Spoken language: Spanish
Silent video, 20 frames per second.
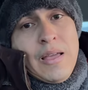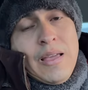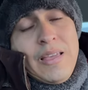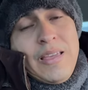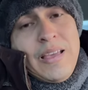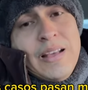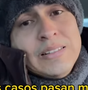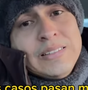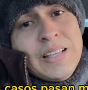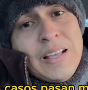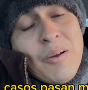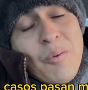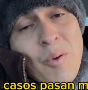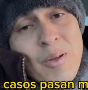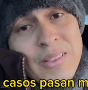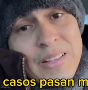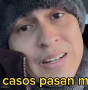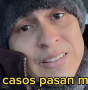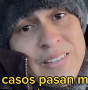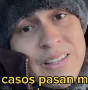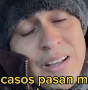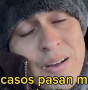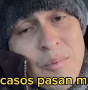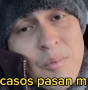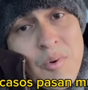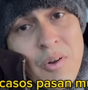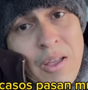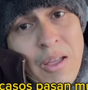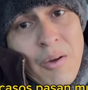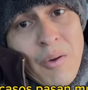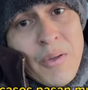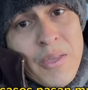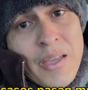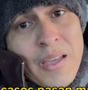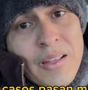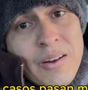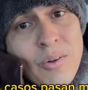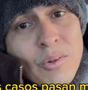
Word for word: Y él se encuentra así como que, oye,